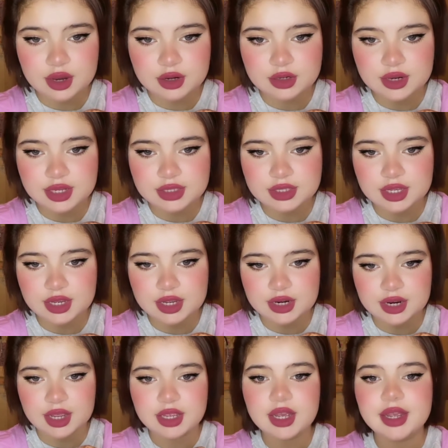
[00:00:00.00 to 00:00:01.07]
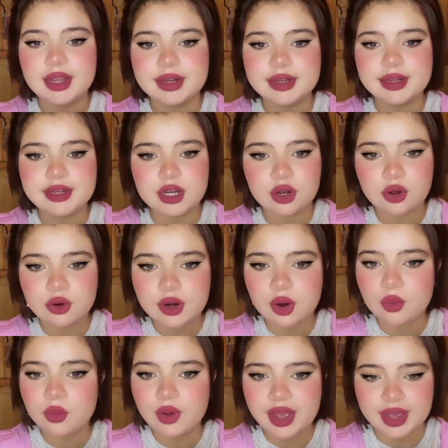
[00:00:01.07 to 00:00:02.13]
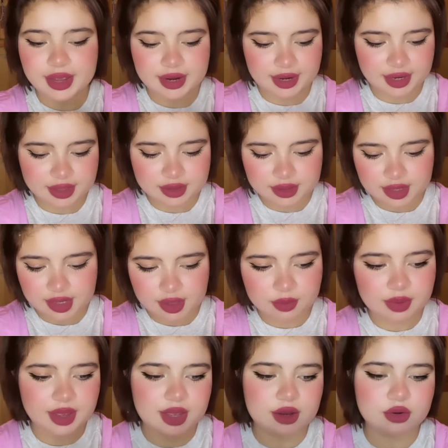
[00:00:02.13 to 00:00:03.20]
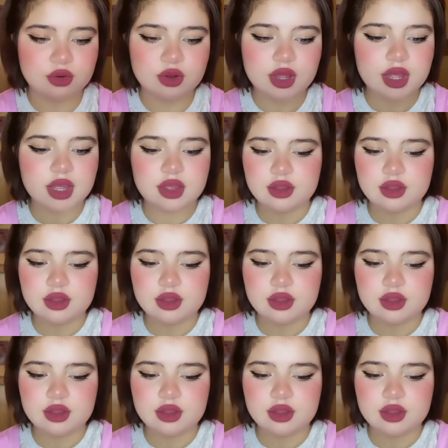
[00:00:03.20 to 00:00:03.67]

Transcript: نسيه هنايا يعني كره واعرين كيبانوا